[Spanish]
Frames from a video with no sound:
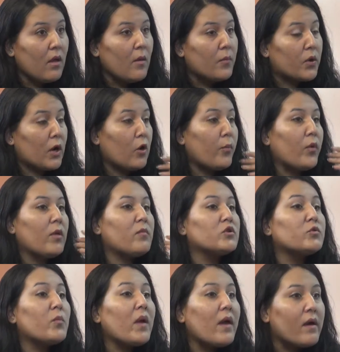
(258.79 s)
porque lo
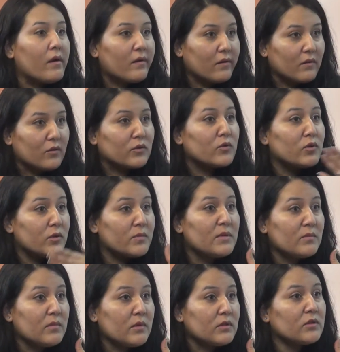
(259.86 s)
podemos ver nosotros
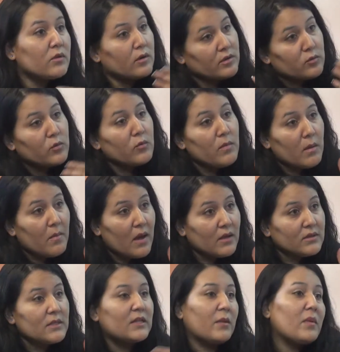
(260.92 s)
mismos, que somos
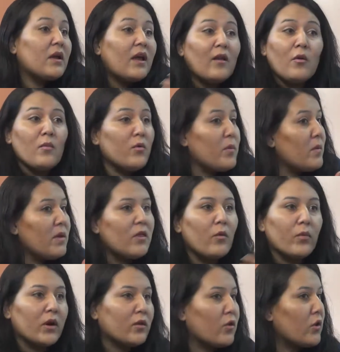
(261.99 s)
mamás, y también que lo hemos vivido,
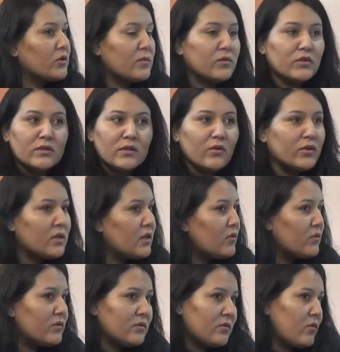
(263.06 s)
porque todos hemos sido
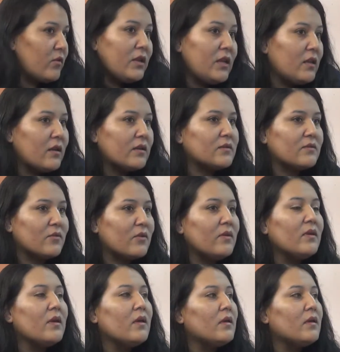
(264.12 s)
niños o niñas, ¿no?